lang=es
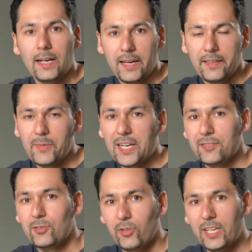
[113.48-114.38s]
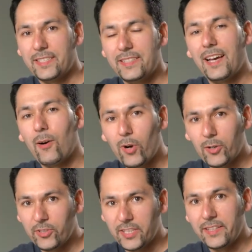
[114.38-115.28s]
Además, toda este agua
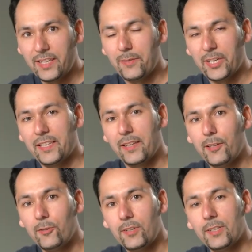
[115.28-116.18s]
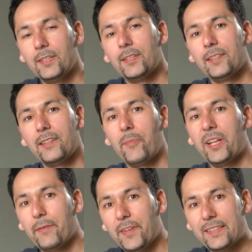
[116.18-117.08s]
contenida en la vegetación
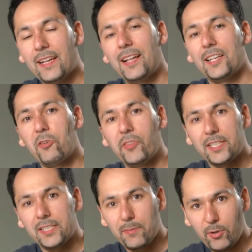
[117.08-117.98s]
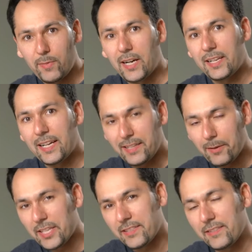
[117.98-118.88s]
también afecta a las ondas que se propagan a
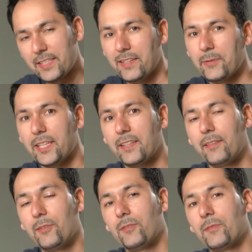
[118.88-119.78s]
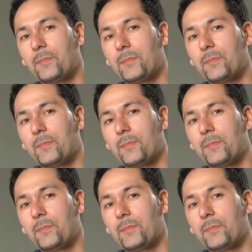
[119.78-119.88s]
través de esa vegetación.